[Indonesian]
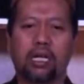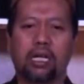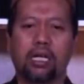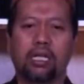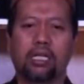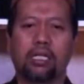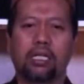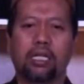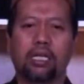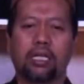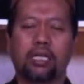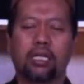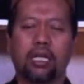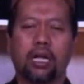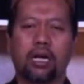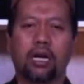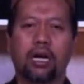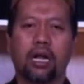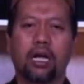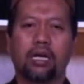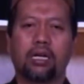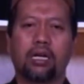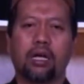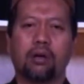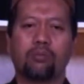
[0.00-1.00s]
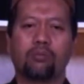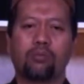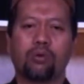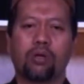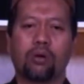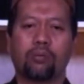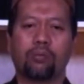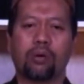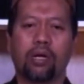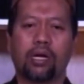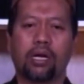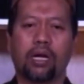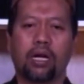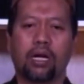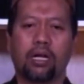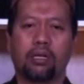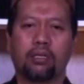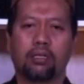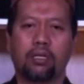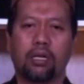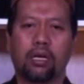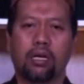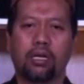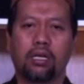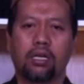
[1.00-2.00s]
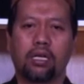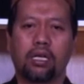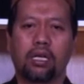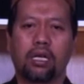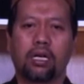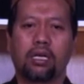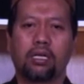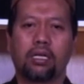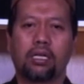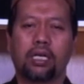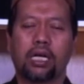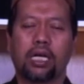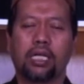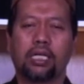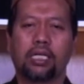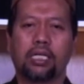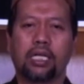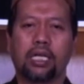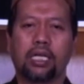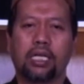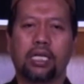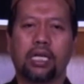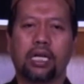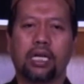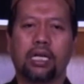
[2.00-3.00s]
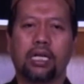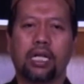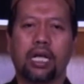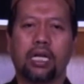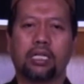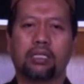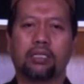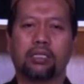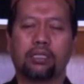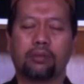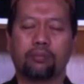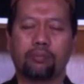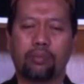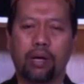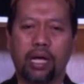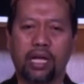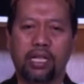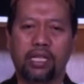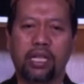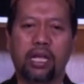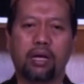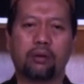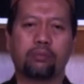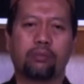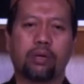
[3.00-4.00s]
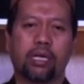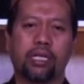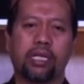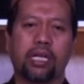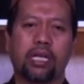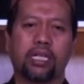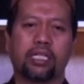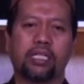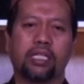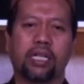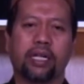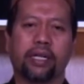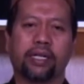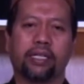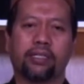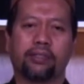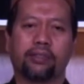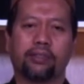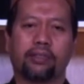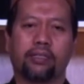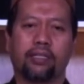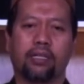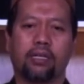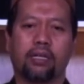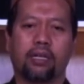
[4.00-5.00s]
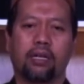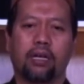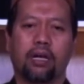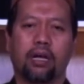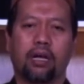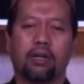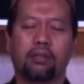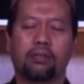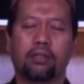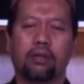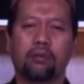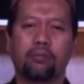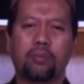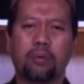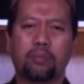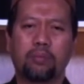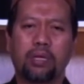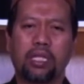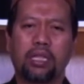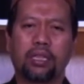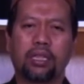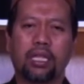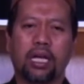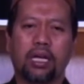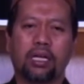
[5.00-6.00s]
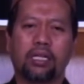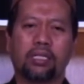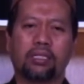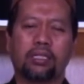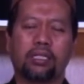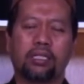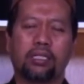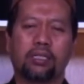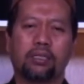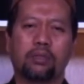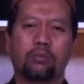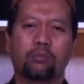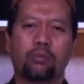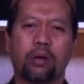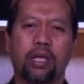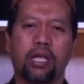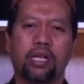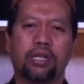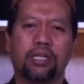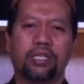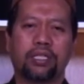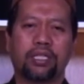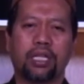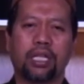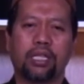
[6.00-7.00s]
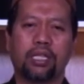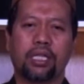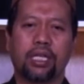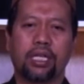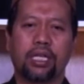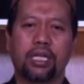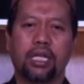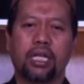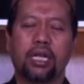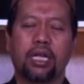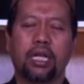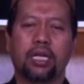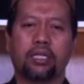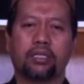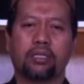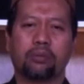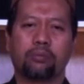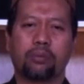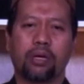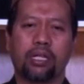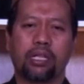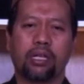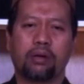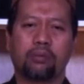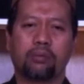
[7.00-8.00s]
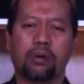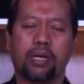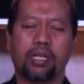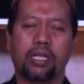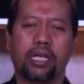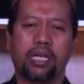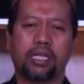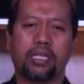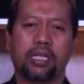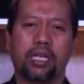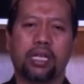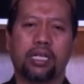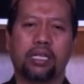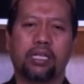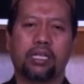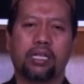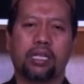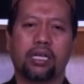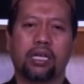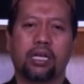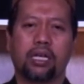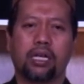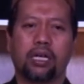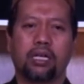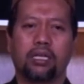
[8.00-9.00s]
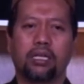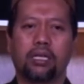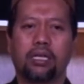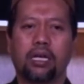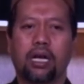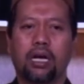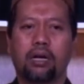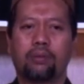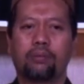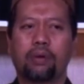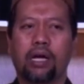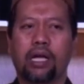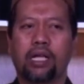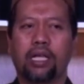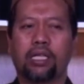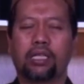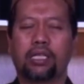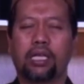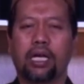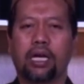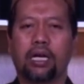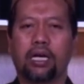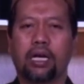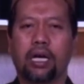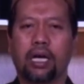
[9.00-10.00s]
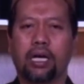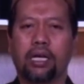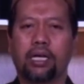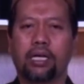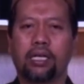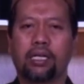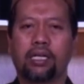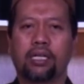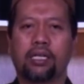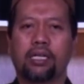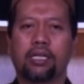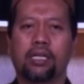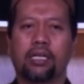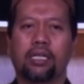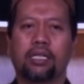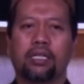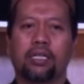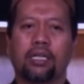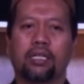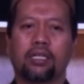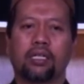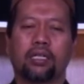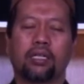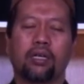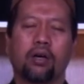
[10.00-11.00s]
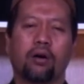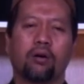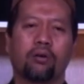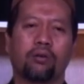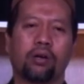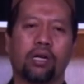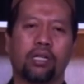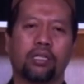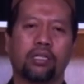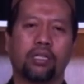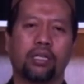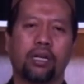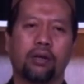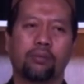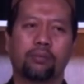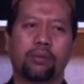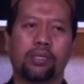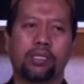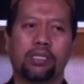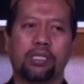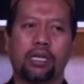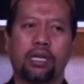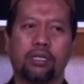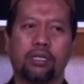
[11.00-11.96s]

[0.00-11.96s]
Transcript: zikirlah kamu kepada Allah dengan zikir yang sebanyak-banyaknya. Allah meminta di sini supaya kita zikir yang sebanyak-banyaknya. Di dalam ayat yang lain, ketika orang tidak bisa